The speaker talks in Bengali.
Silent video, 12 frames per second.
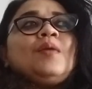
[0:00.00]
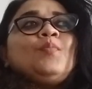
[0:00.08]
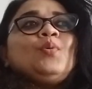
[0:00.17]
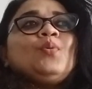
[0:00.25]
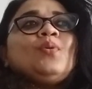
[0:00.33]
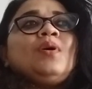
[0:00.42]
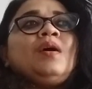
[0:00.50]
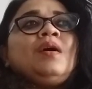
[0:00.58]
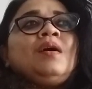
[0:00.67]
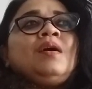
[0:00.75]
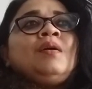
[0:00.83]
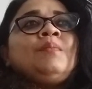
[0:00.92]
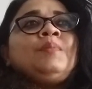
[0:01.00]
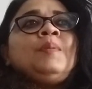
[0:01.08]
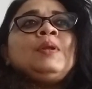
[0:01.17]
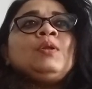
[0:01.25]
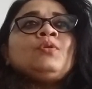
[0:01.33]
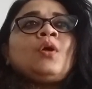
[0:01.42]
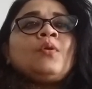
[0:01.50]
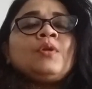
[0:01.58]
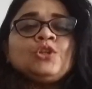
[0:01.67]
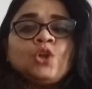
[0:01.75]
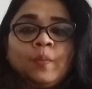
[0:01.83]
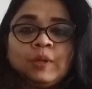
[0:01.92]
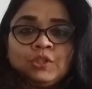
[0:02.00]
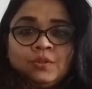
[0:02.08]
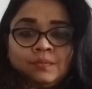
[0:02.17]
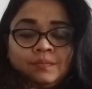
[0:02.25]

এবং বিভিন্ন ধরনের সমাজ